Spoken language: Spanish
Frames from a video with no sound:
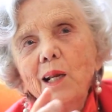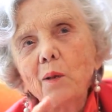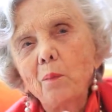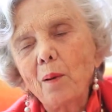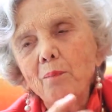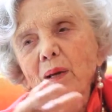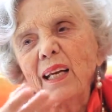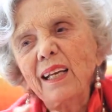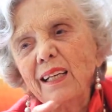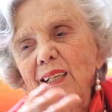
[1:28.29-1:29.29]
el
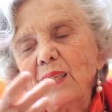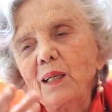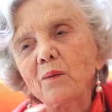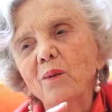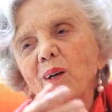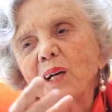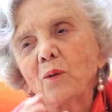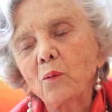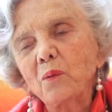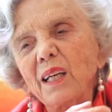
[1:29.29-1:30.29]
papel, el libro, la
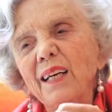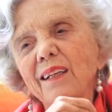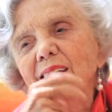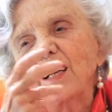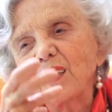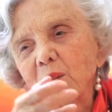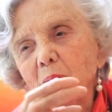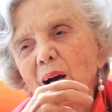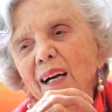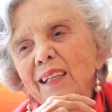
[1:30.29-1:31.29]
cubierta, las
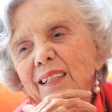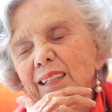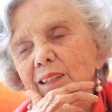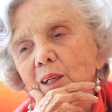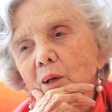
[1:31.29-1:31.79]
páginas,